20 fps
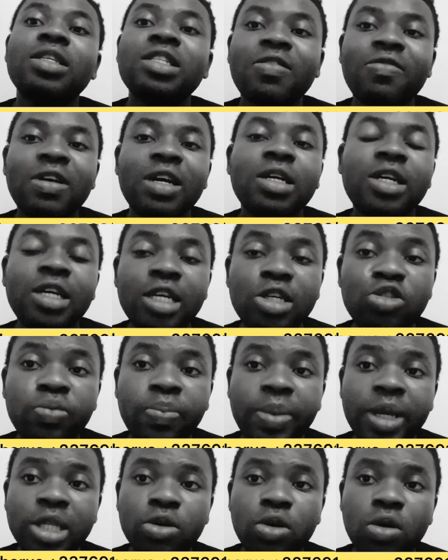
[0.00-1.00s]
ça va créer du
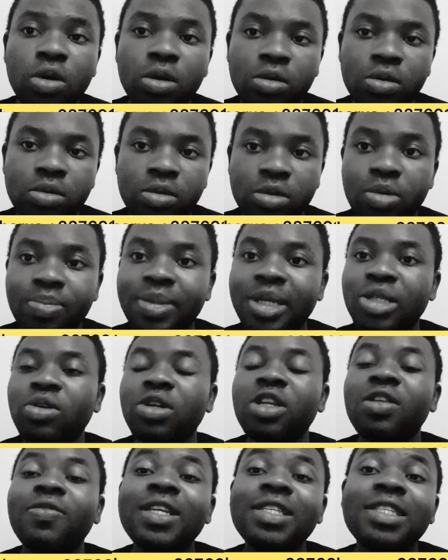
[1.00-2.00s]
pétrole, du
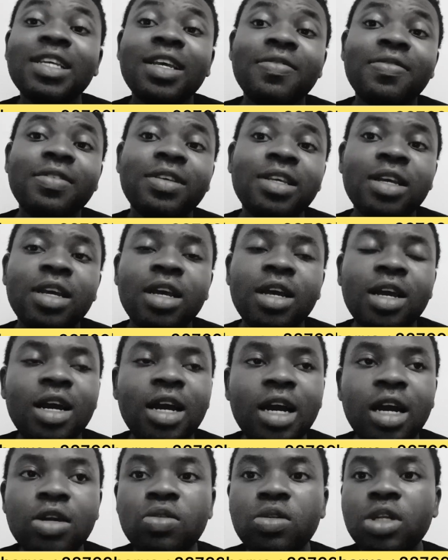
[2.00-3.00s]
pétrole qui va servir
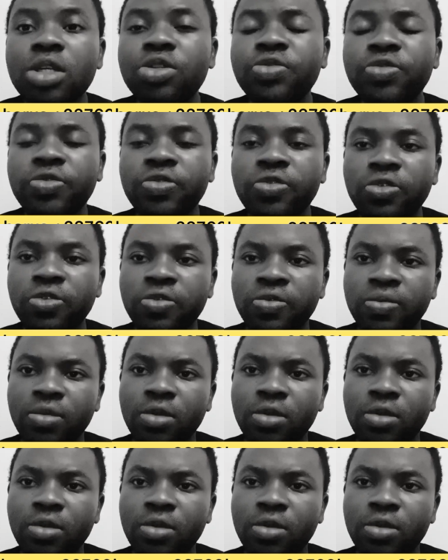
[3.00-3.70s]
à donner du feu.